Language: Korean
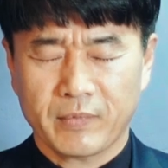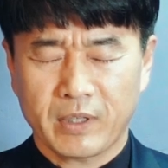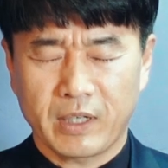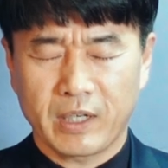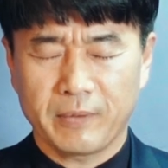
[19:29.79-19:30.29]

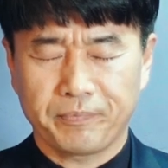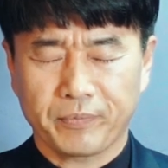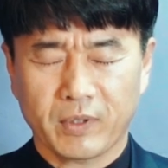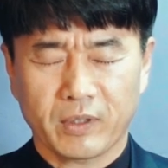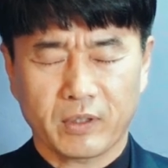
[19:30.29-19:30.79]
하나님,
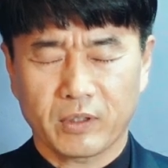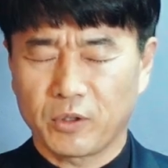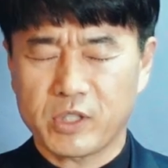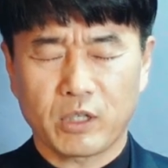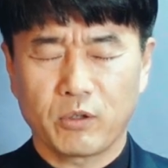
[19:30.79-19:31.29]

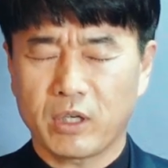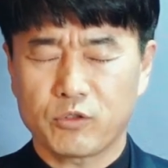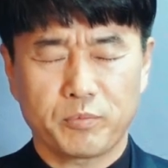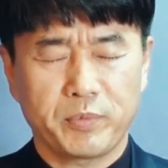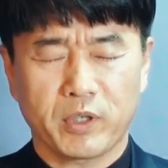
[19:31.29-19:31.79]
더 이상 우리가
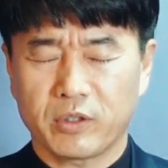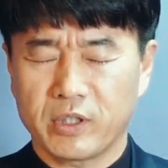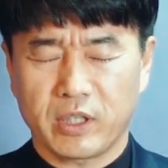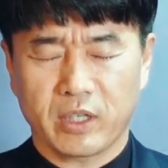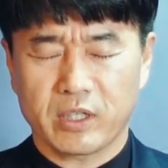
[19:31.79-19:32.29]

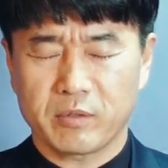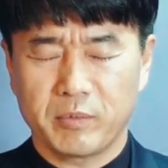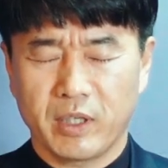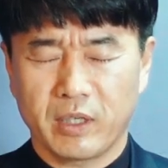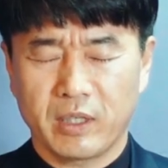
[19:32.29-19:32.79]
쭈뼛거리지
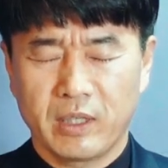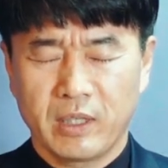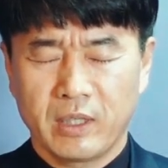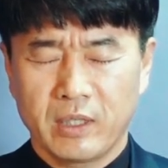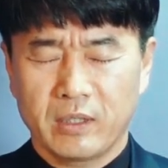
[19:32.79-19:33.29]
않겠습니다.
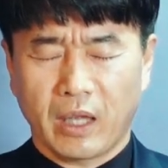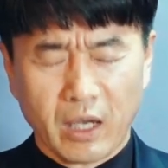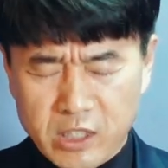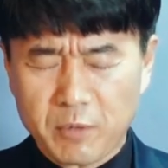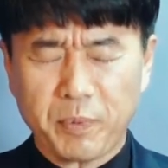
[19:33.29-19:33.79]

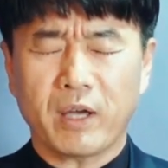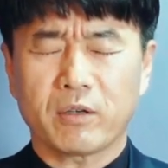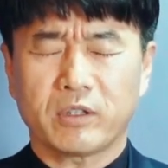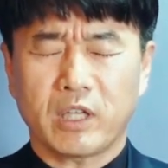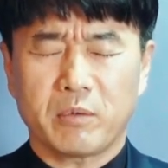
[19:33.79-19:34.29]
내가 실패한
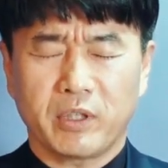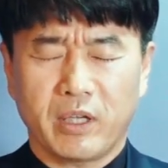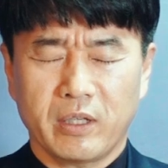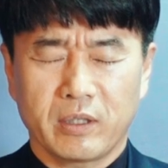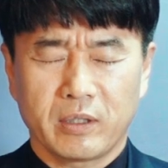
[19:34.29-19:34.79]
것
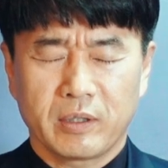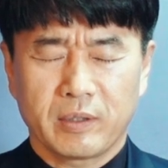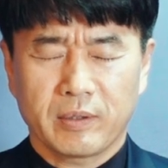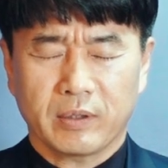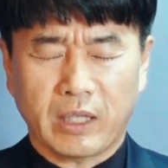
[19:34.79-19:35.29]
때문에,
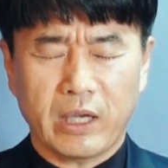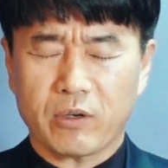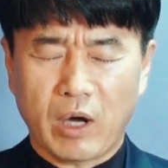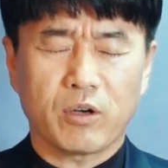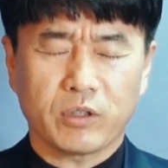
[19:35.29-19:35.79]
나의
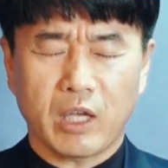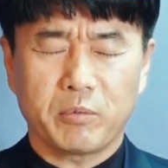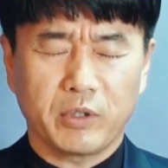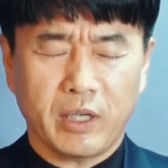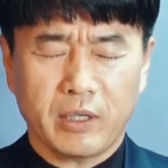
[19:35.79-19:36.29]
과거
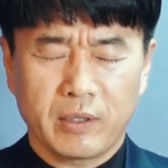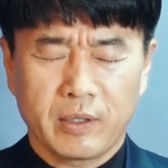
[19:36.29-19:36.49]
때문에